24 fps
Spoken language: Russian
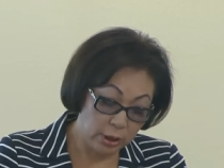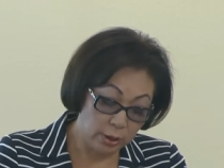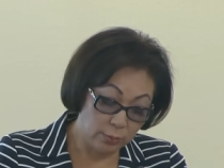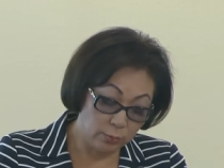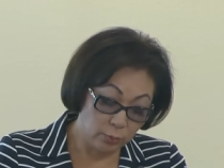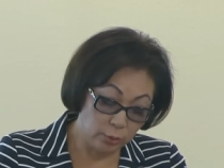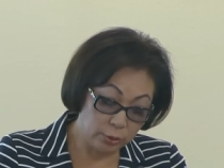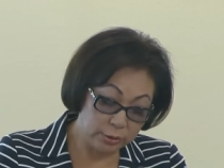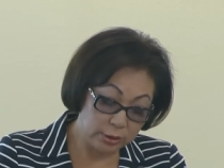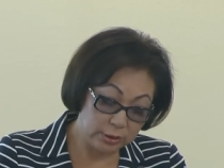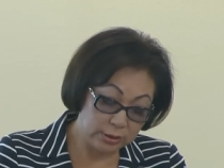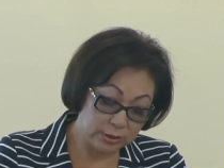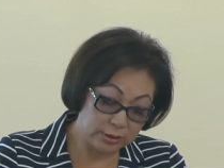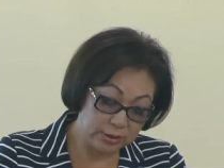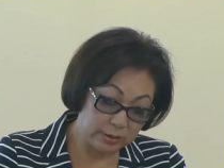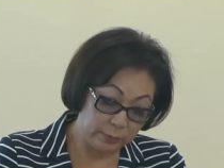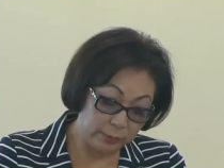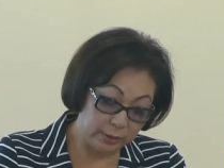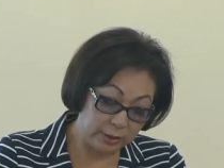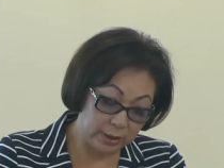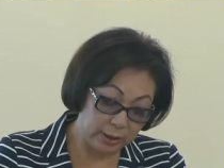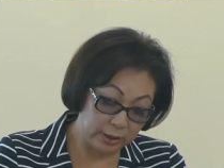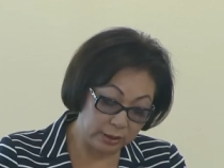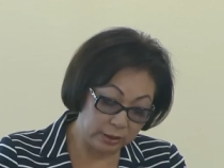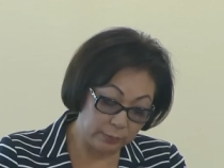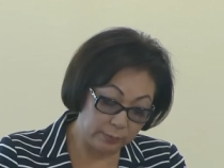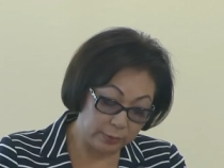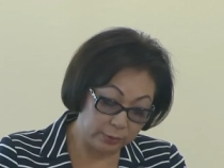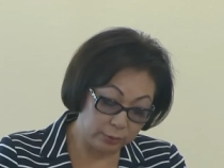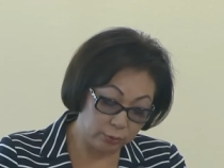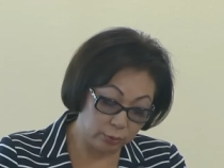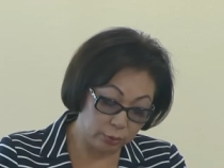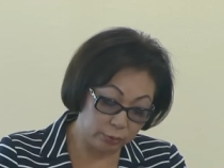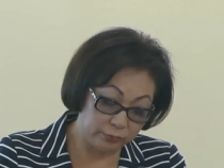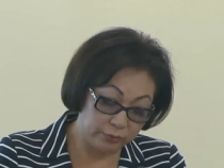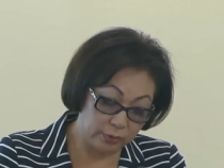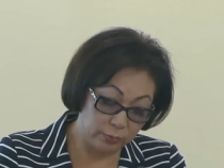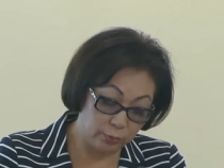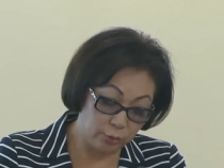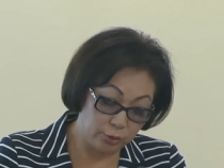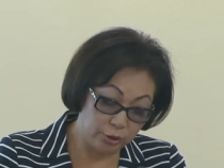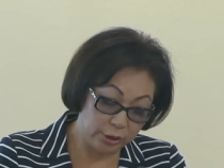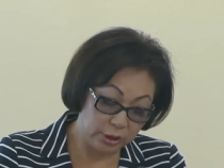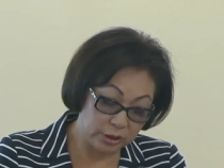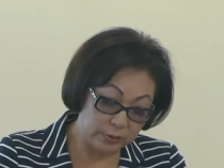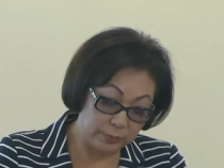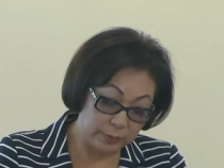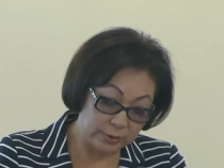мультидисциплинарный подход в
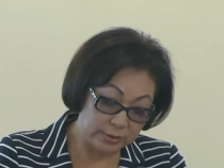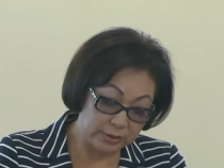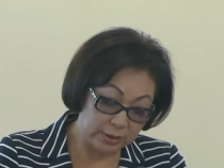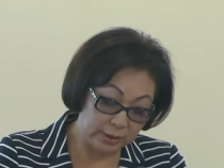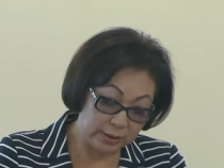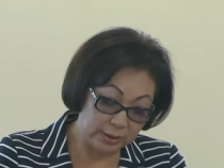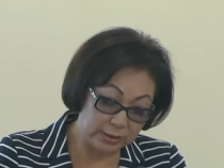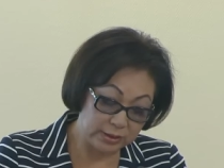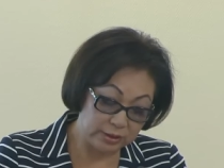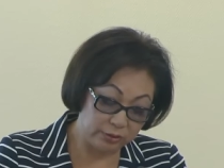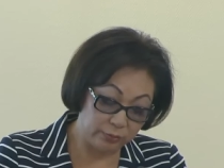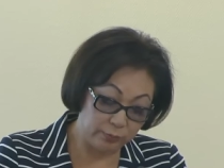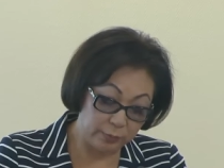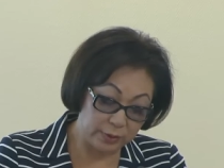обучении специалистов